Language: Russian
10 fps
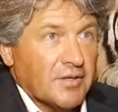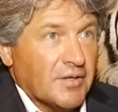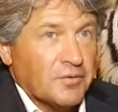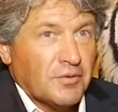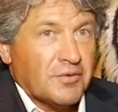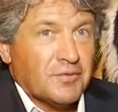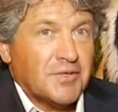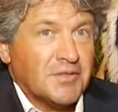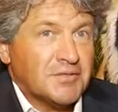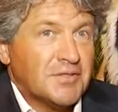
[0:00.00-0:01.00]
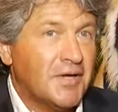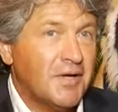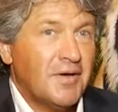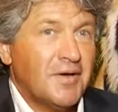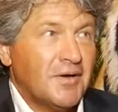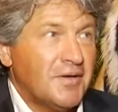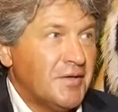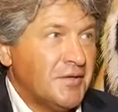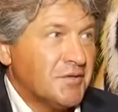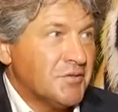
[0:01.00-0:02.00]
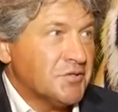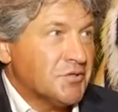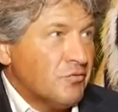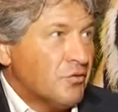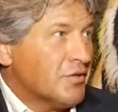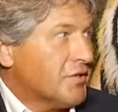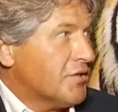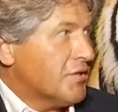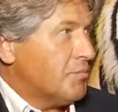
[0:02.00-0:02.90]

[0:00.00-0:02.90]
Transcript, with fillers: которые у нас э, животных,